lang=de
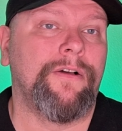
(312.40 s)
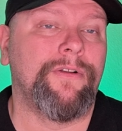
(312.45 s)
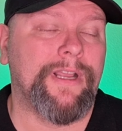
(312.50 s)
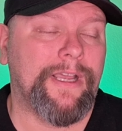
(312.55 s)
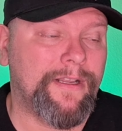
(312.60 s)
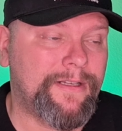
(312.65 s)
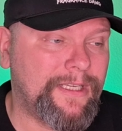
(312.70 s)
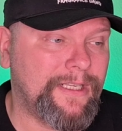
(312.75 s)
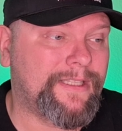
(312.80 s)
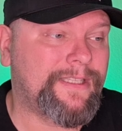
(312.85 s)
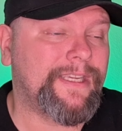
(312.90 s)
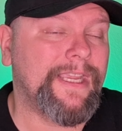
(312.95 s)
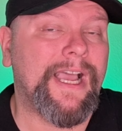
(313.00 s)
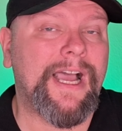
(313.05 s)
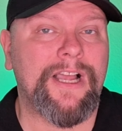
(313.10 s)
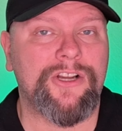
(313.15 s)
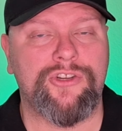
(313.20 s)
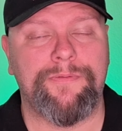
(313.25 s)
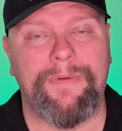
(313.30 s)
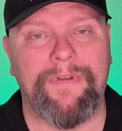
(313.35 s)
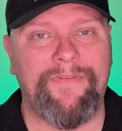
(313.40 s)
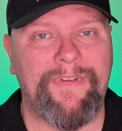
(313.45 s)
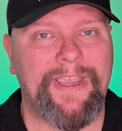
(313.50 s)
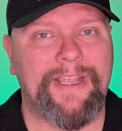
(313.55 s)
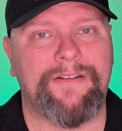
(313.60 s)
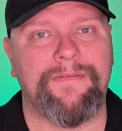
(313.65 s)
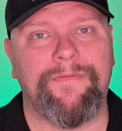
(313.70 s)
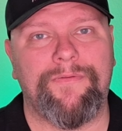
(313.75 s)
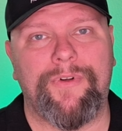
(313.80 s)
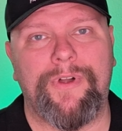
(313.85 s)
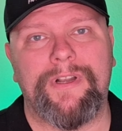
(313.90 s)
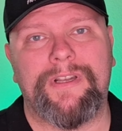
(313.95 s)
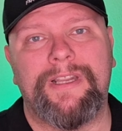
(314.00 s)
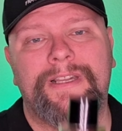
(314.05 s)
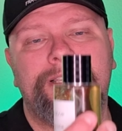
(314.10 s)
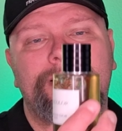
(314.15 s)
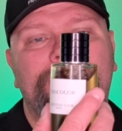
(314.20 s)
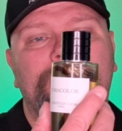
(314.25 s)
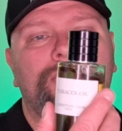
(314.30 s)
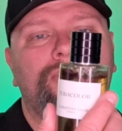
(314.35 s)
oder die CH bewerten
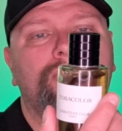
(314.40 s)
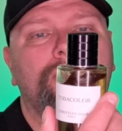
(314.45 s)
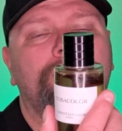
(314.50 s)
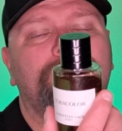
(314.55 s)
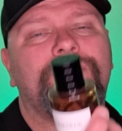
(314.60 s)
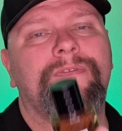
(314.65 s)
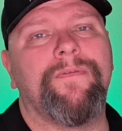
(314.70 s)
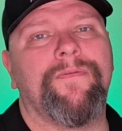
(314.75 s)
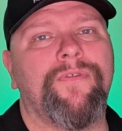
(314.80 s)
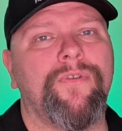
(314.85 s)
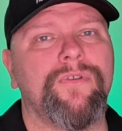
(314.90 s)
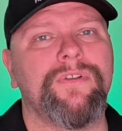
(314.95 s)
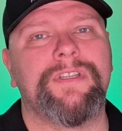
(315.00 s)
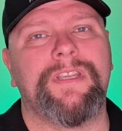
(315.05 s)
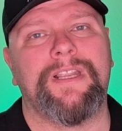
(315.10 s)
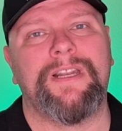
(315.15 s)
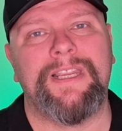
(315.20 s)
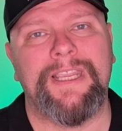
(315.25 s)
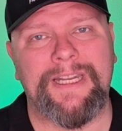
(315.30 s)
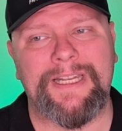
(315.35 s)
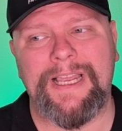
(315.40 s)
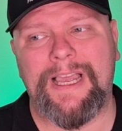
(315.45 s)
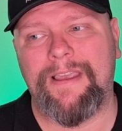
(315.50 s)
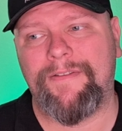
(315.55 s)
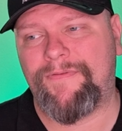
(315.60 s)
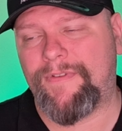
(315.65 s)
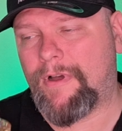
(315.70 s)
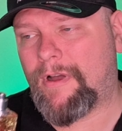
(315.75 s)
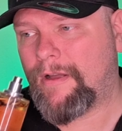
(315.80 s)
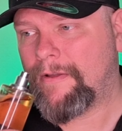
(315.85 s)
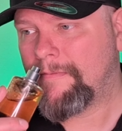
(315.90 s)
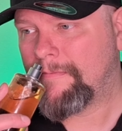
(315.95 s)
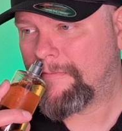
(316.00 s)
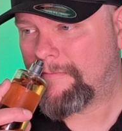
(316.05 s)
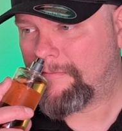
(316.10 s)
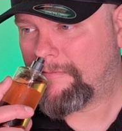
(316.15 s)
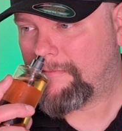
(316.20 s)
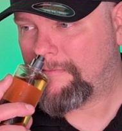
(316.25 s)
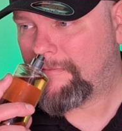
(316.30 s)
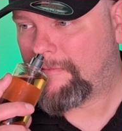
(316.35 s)
wollt. Dieser Duft funktioniert einfach.
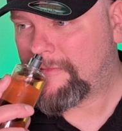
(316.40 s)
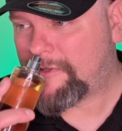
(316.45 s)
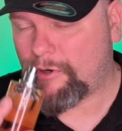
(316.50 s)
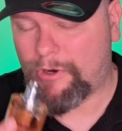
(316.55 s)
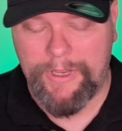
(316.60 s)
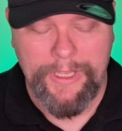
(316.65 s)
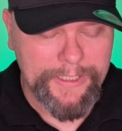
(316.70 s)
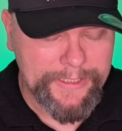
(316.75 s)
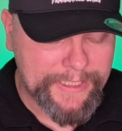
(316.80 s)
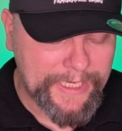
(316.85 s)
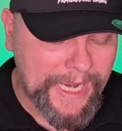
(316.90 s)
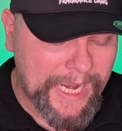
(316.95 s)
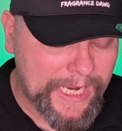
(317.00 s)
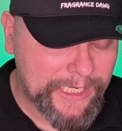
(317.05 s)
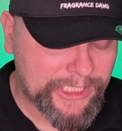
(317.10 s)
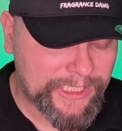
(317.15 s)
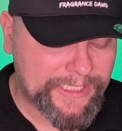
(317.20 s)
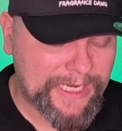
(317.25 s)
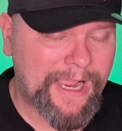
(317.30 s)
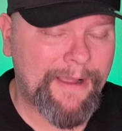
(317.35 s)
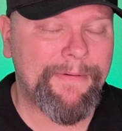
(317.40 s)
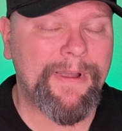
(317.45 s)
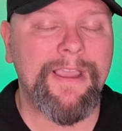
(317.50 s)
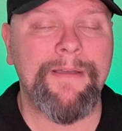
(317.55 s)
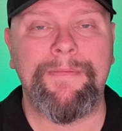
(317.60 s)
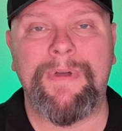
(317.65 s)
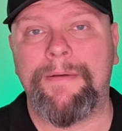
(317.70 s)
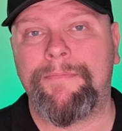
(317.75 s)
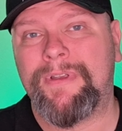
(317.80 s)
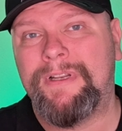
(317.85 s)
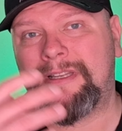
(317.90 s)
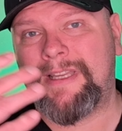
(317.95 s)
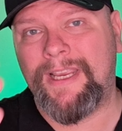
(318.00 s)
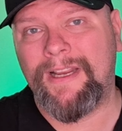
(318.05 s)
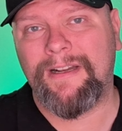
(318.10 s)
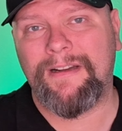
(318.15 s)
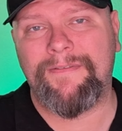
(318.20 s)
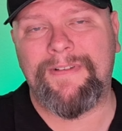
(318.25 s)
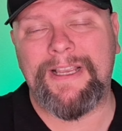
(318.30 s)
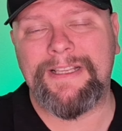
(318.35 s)
So, Siage ist aber immer
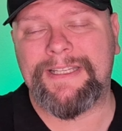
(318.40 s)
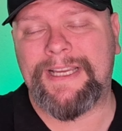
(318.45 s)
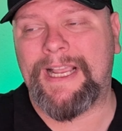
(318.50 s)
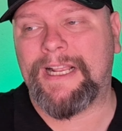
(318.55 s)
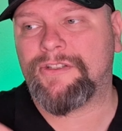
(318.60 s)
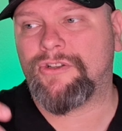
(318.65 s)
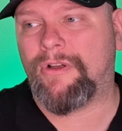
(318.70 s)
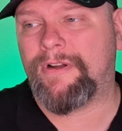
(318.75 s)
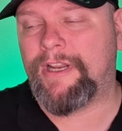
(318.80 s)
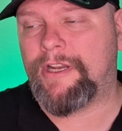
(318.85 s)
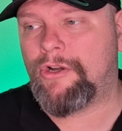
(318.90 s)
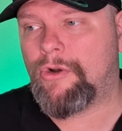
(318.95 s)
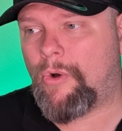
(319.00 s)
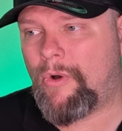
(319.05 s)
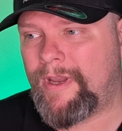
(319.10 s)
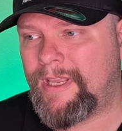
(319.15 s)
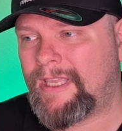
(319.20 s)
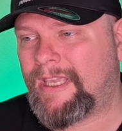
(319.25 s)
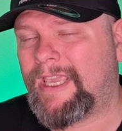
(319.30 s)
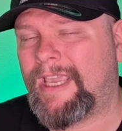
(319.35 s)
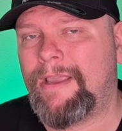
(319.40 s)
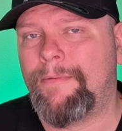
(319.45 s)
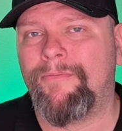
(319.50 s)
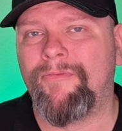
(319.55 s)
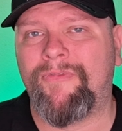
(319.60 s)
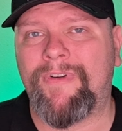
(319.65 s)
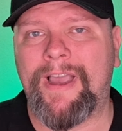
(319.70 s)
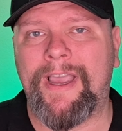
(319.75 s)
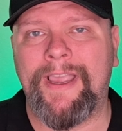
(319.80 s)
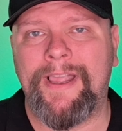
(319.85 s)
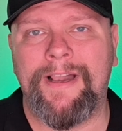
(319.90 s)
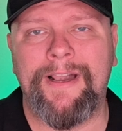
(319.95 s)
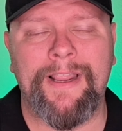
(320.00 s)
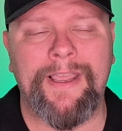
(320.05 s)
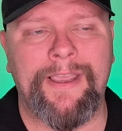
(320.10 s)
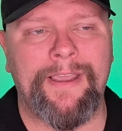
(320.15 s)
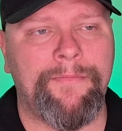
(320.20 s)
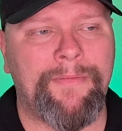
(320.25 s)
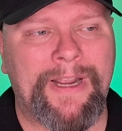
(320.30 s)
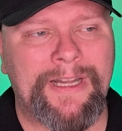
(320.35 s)
bedingenderweise, kann es auch eine neuen geben, weil
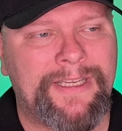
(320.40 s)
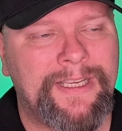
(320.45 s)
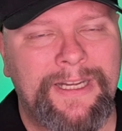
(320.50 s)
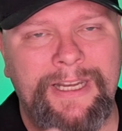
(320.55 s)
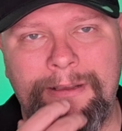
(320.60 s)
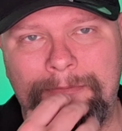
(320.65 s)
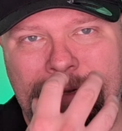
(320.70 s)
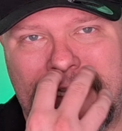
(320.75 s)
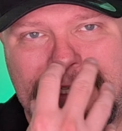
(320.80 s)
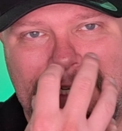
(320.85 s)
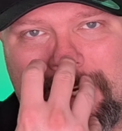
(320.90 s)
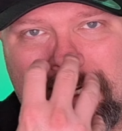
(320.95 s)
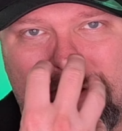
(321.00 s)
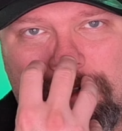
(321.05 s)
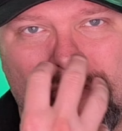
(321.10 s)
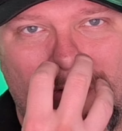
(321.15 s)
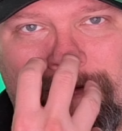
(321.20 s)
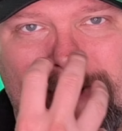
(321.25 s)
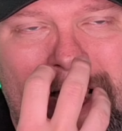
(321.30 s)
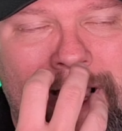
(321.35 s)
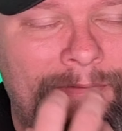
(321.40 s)
äh, manche nehmen das ja nicht so